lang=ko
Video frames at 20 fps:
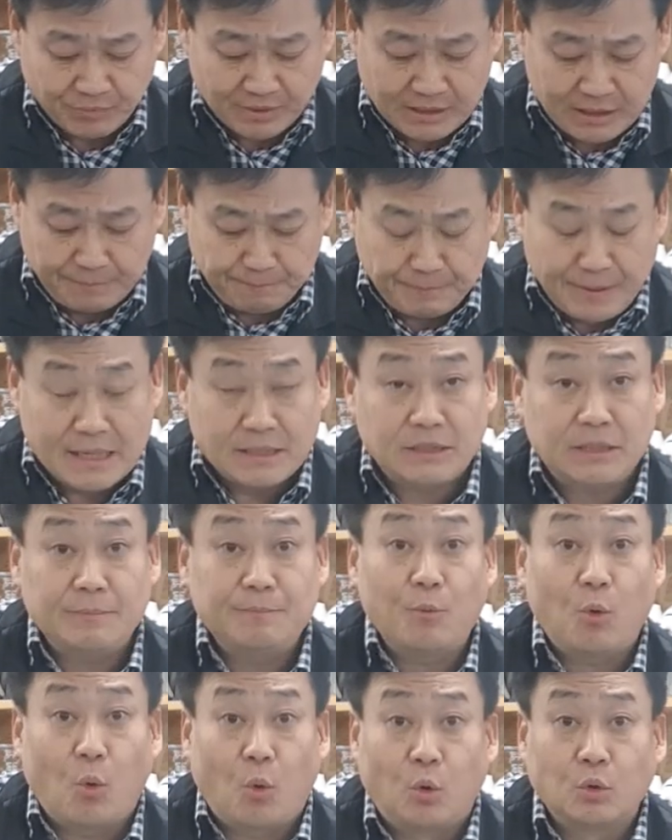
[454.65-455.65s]
이
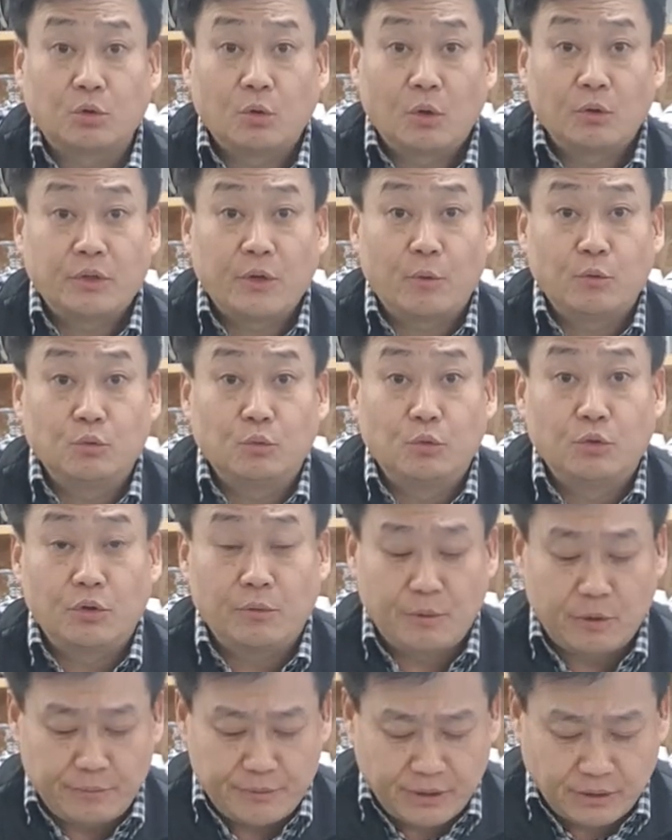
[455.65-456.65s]
85도로 데운 우유로
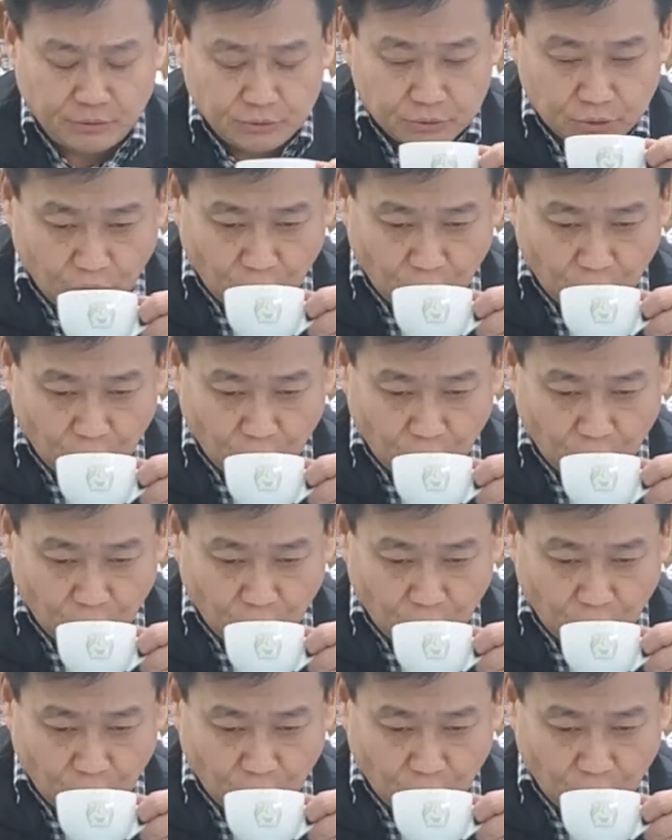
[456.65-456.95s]
먹으면